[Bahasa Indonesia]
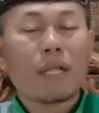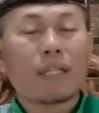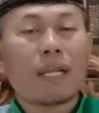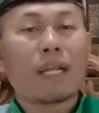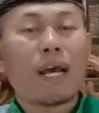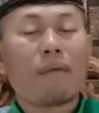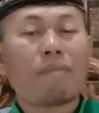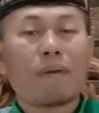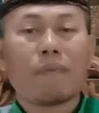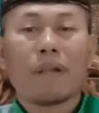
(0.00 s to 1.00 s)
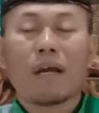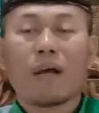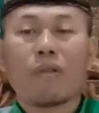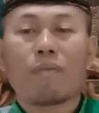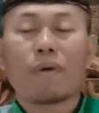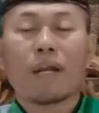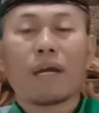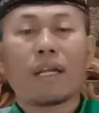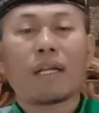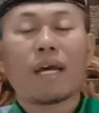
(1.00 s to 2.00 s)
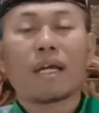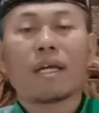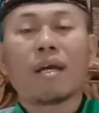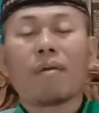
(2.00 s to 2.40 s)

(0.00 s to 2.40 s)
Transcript: dan apabila Allah berkehendak,